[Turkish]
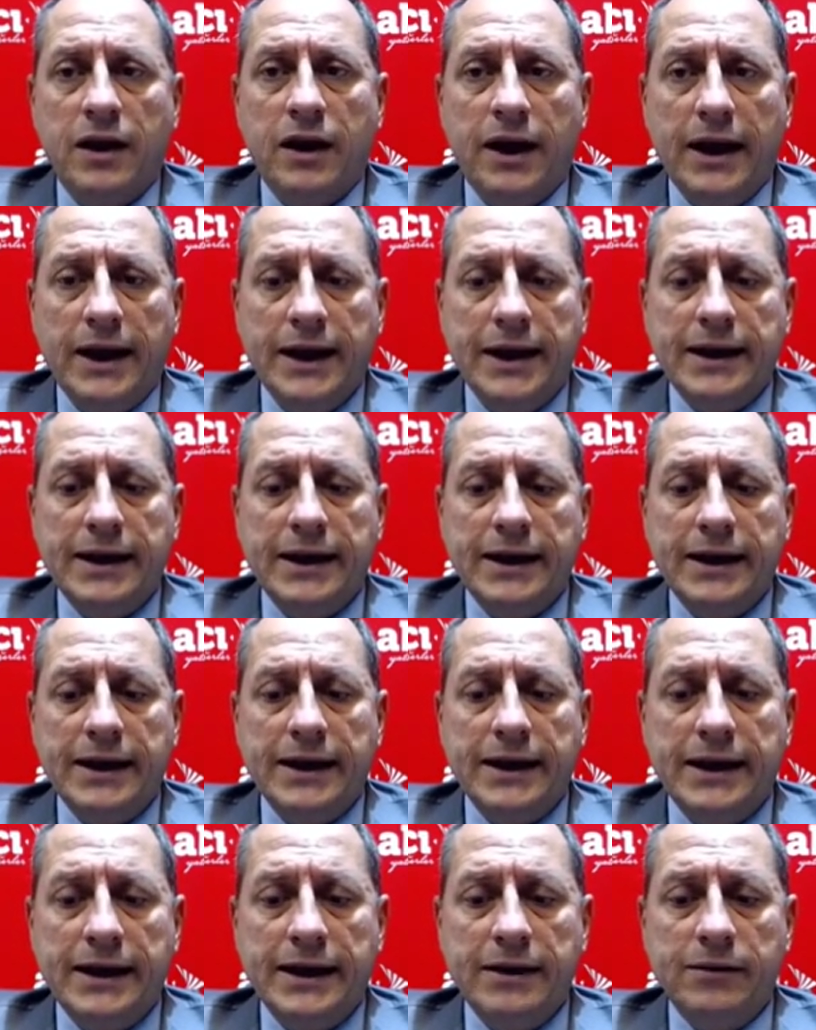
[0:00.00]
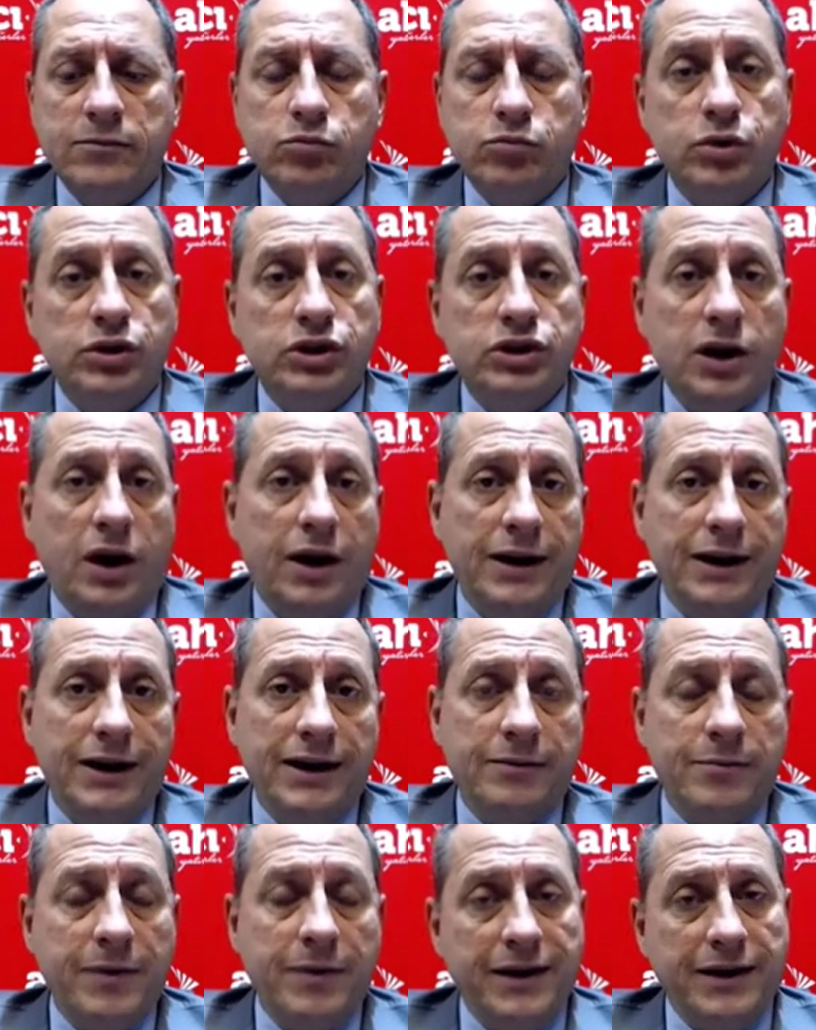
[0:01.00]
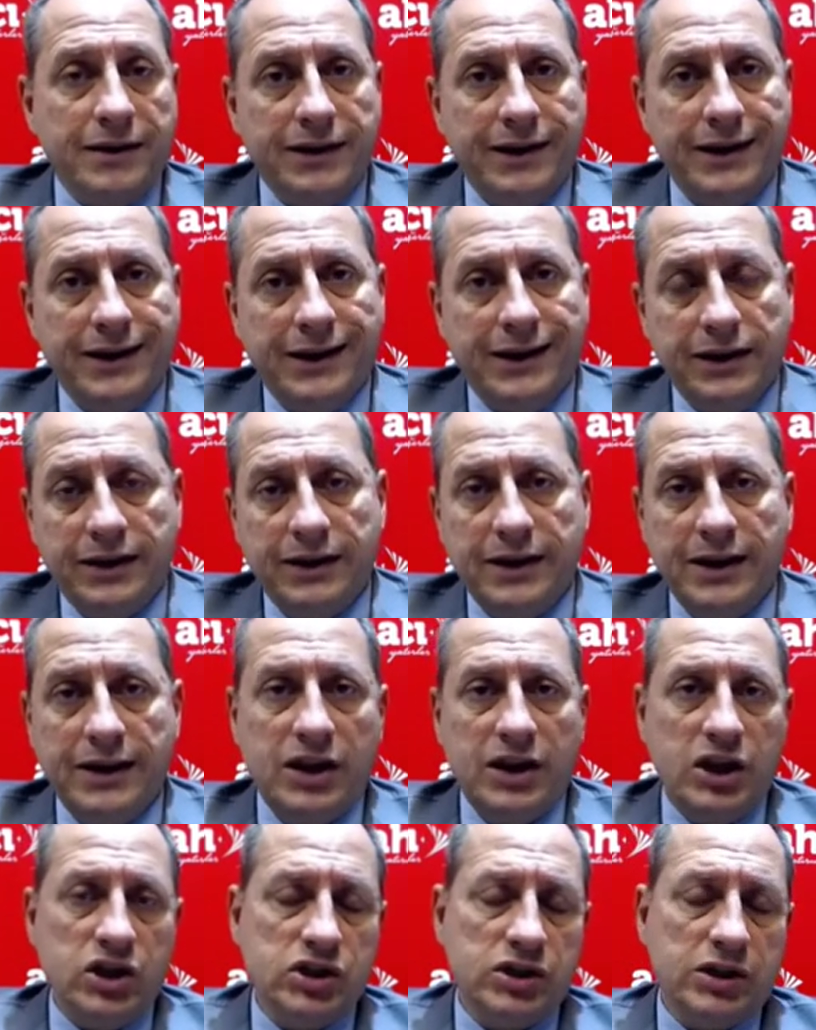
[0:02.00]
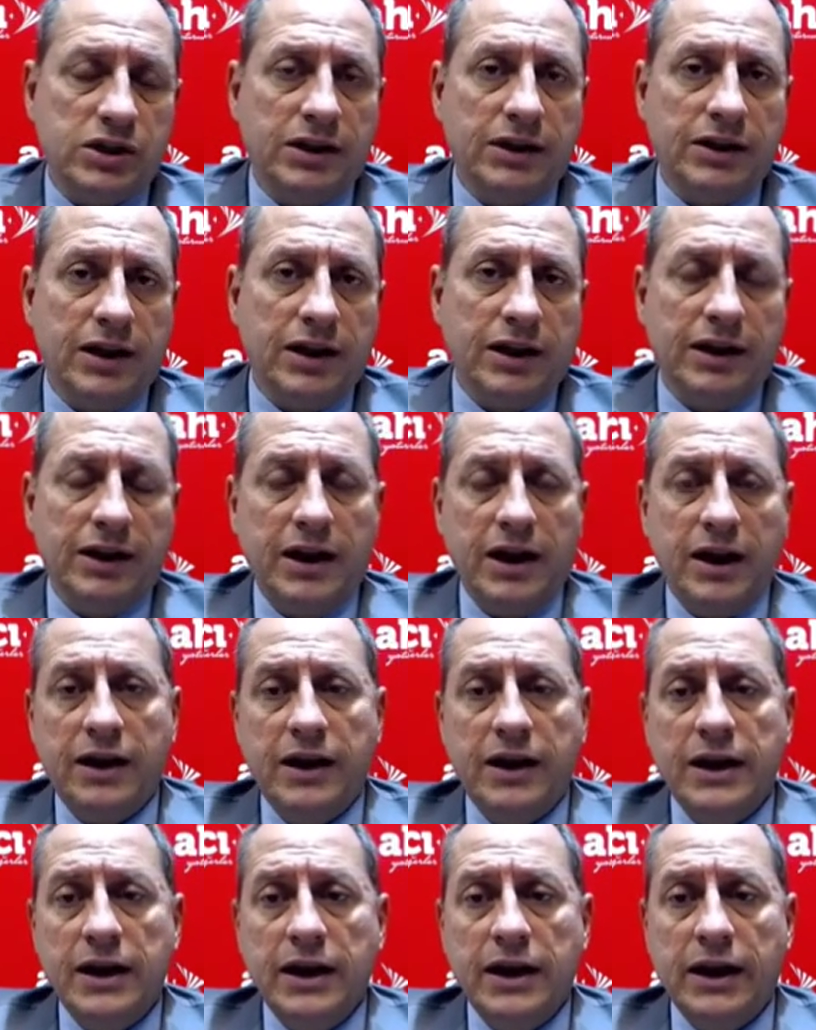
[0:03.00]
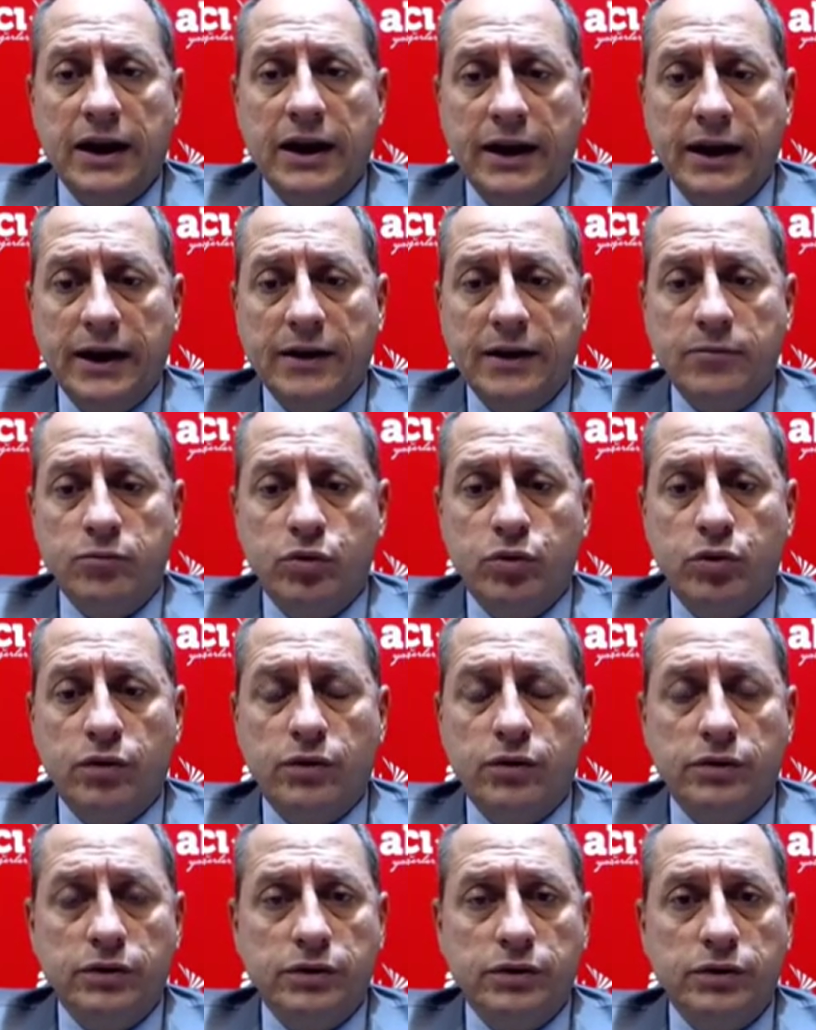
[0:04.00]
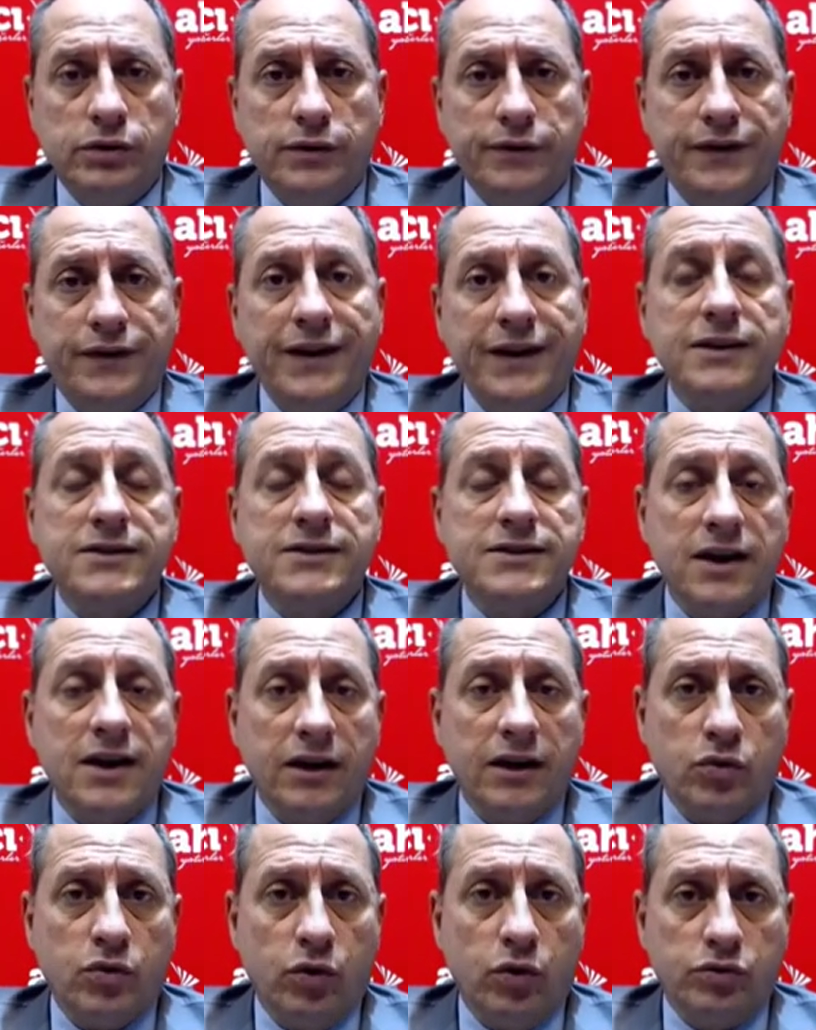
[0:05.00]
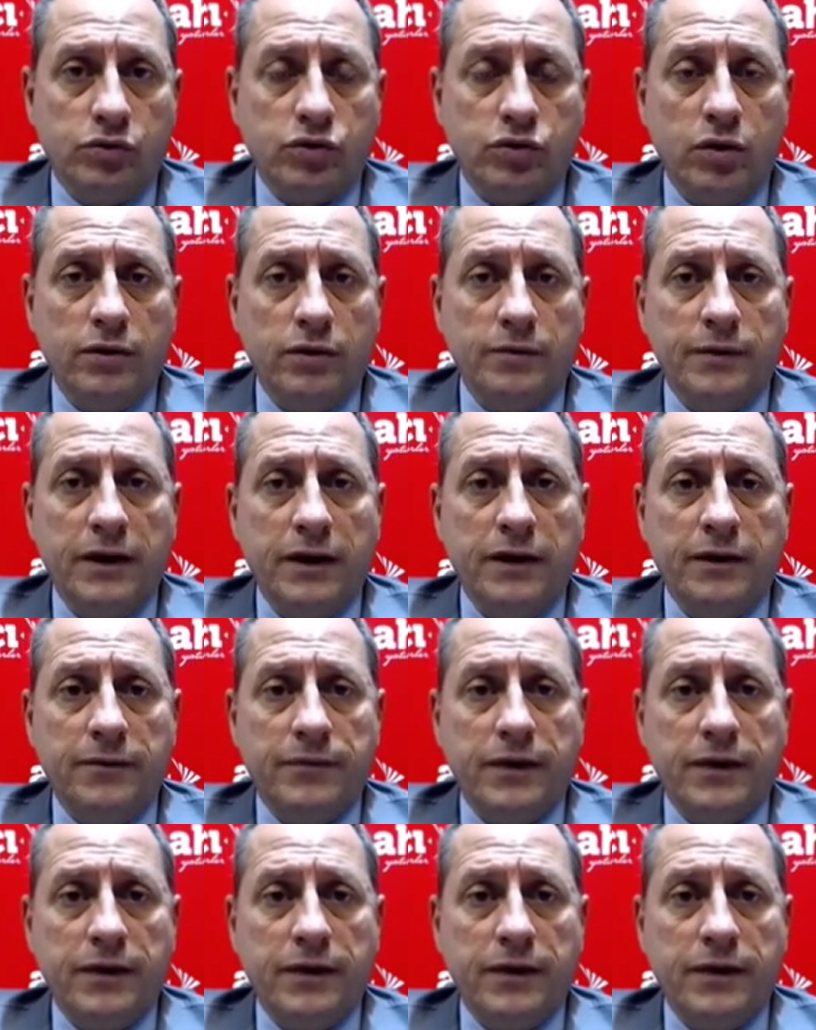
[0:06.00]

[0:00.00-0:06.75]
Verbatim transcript: e, bu işi halletme ya da likitte değişiklikleriyle e, bu e, finansal kontrol ve